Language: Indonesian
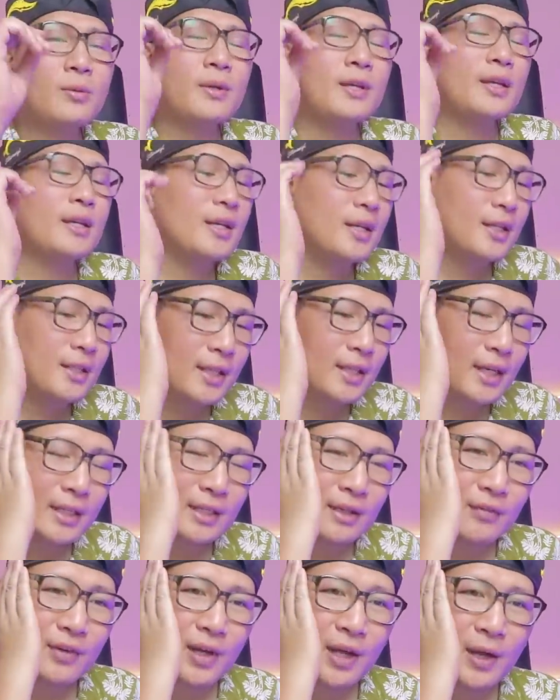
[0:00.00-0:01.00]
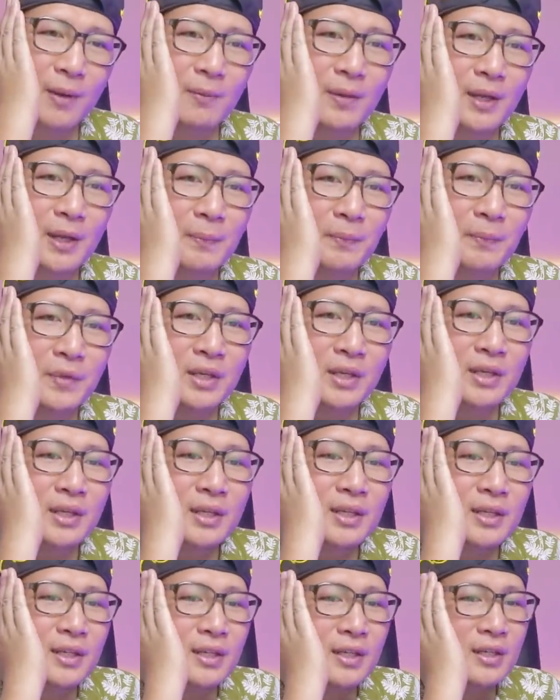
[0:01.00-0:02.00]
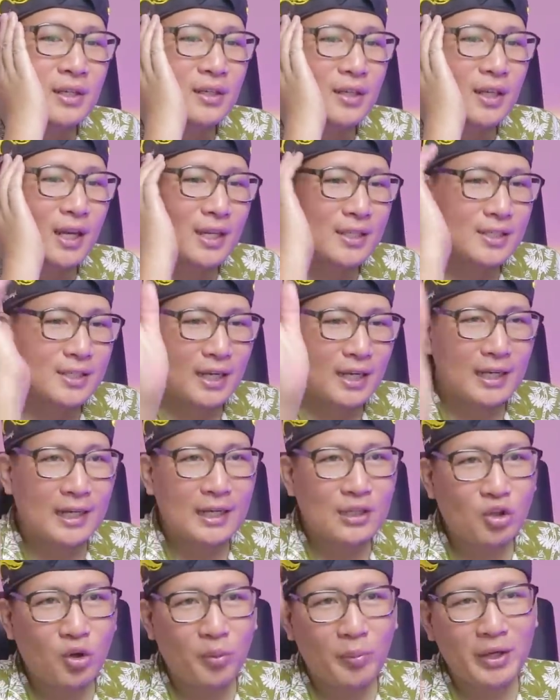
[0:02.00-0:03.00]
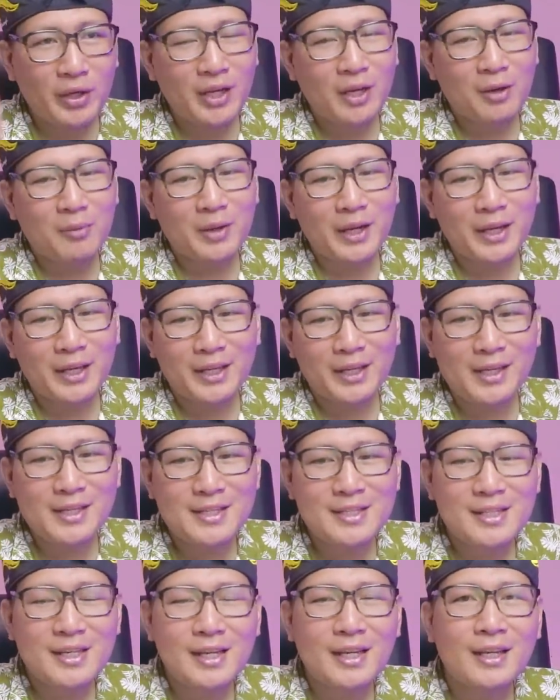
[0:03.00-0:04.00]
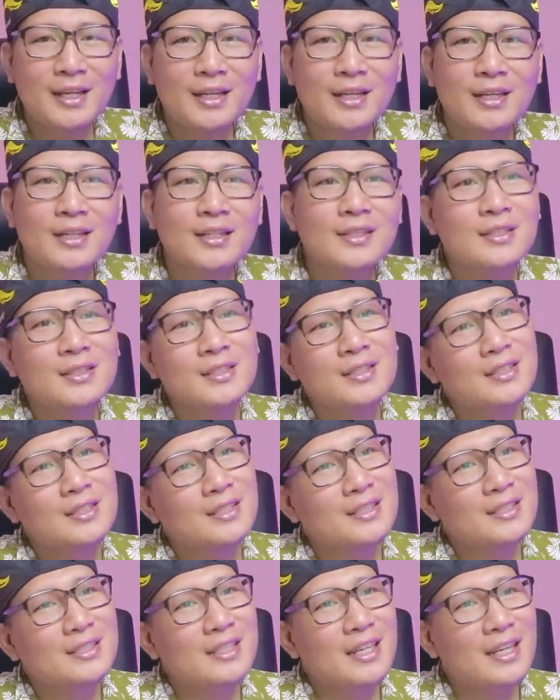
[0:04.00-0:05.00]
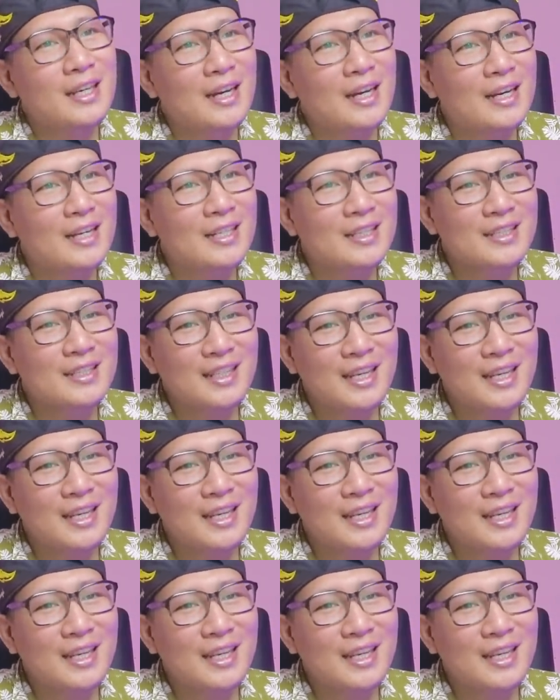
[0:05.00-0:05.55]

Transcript: my god. Saya eh, tak paham lah. Ya, silakan komen yang baik guys ya saya gak ngerti